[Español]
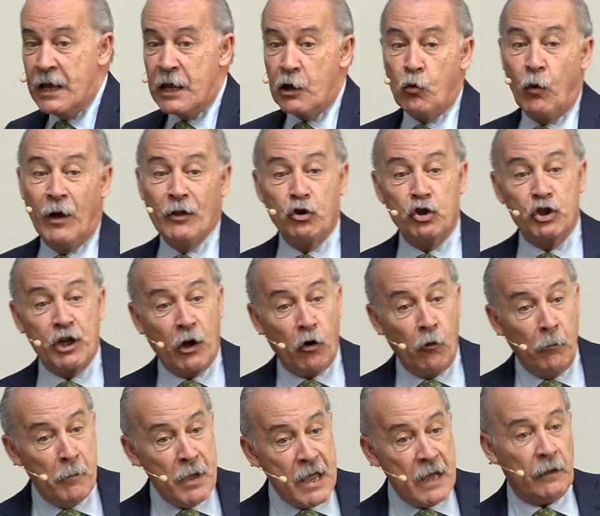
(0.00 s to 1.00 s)
Y cuando se
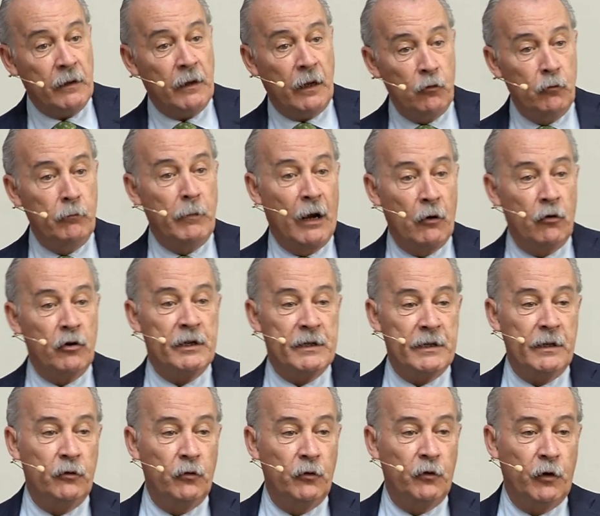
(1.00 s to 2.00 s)
convierte en un valor
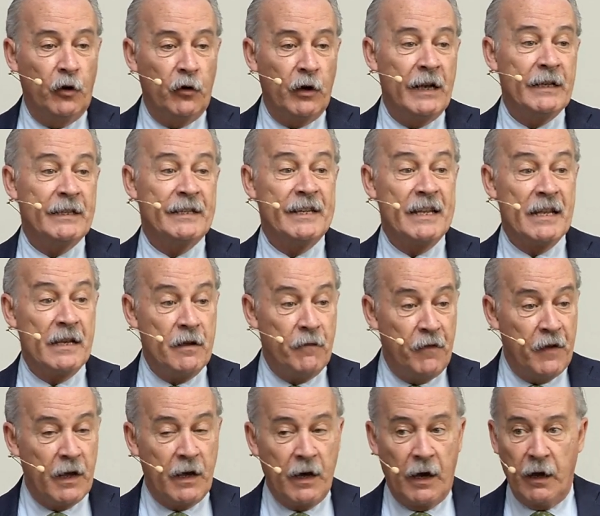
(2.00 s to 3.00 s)
institucional
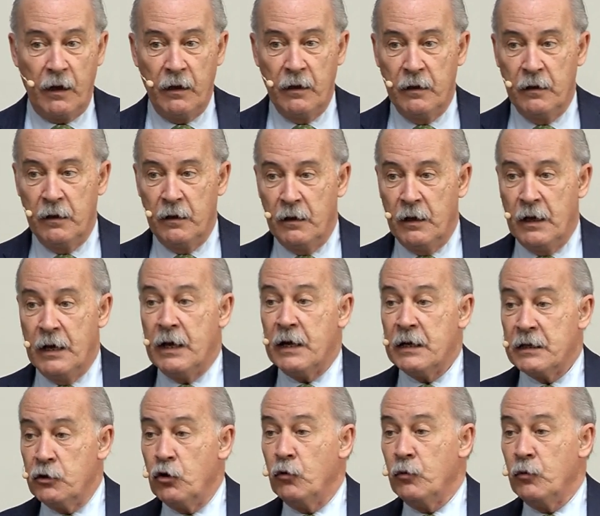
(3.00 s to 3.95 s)
significa es de